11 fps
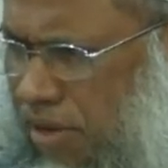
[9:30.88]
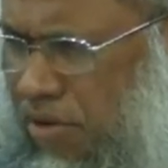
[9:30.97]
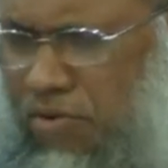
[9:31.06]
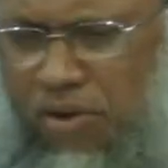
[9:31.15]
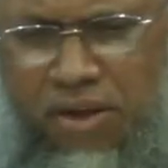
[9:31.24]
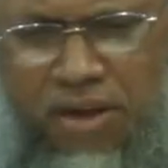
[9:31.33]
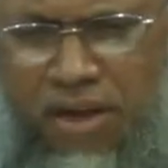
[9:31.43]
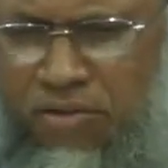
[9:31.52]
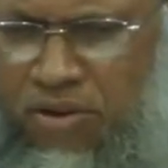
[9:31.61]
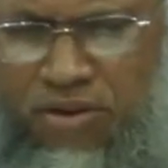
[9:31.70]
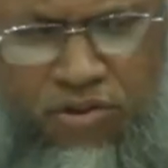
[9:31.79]
এগুলো
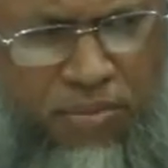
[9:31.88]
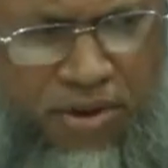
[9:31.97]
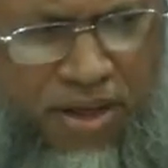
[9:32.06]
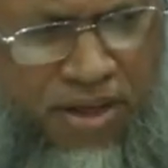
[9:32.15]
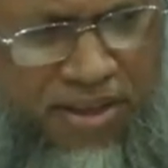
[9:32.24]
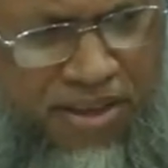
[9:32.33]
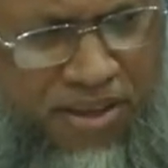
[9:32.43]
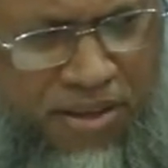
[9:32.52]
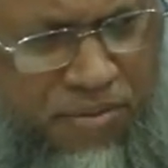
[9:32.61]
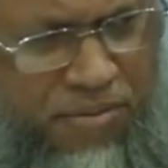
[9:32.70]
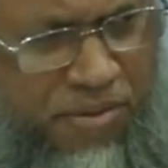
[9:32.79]
আধুনিক জমানায়
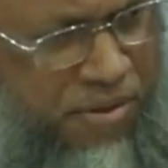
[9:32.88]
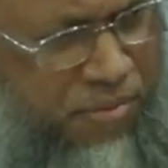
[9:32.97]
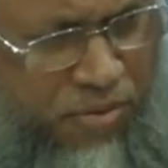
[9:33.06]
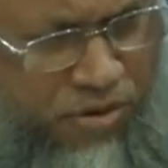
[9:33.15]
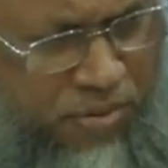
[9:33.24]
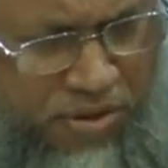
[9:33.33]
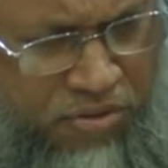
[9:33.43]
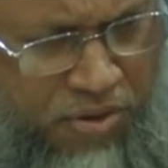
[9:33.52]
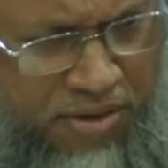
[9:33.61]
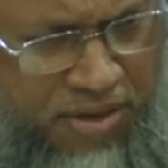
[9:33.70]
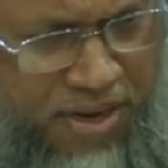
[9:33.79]
বসবাস
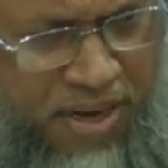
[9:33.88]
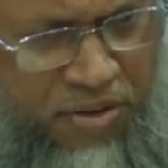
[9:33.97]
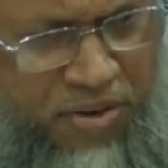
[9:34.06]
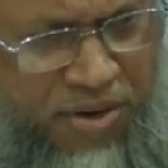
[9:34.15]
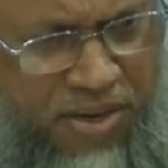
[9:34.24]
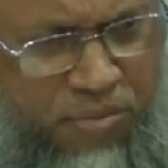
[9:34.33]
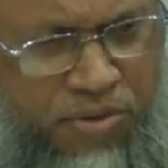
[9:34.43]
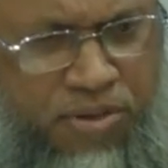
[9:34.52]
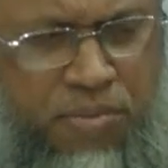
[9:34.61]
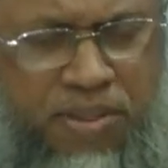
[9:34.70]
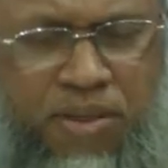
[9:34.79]
করা যায় না এগুলো নিয়ে
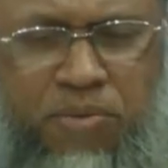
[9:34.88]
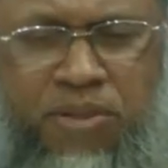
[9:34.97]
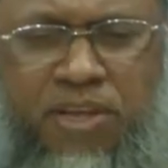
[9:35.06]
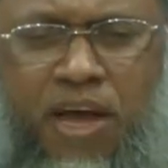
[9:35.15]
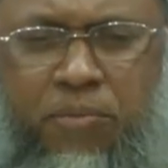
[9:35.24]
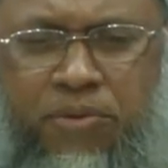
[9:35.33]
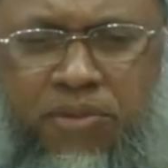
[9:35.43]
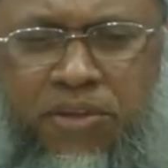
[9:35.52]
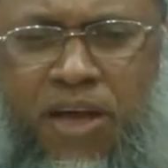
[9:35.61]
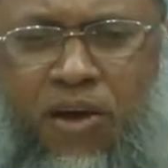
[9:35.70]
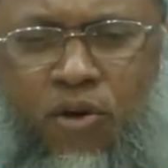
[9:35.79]
মুসলমানদের মধ্যে
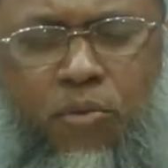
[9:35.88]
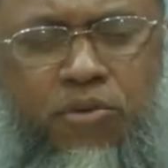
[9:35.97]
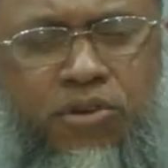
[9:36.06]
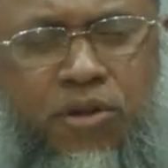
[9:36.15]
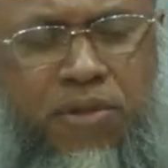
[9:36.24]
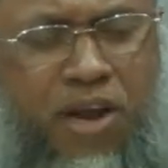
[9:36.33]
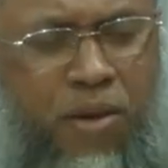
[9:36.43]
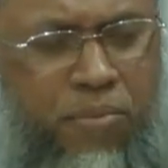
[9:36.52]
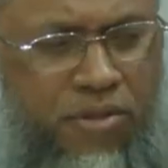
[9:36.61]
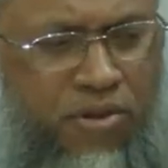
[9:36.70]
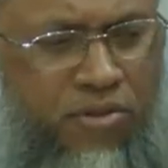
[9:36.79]
আপত্তি আর অমুসলিমদের
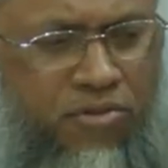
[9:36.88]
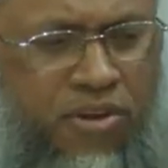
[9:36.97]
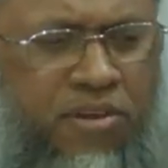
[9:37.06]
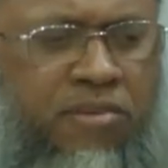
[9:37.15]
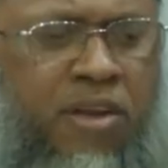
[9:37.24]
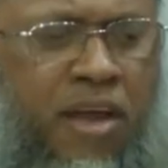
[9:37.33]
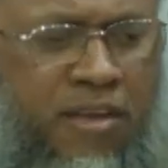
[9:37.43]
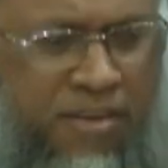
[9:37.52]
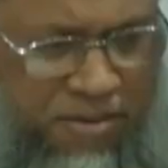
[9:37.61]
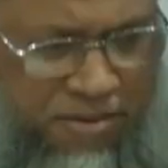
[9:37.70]
আপত্তি তো শেষই নাই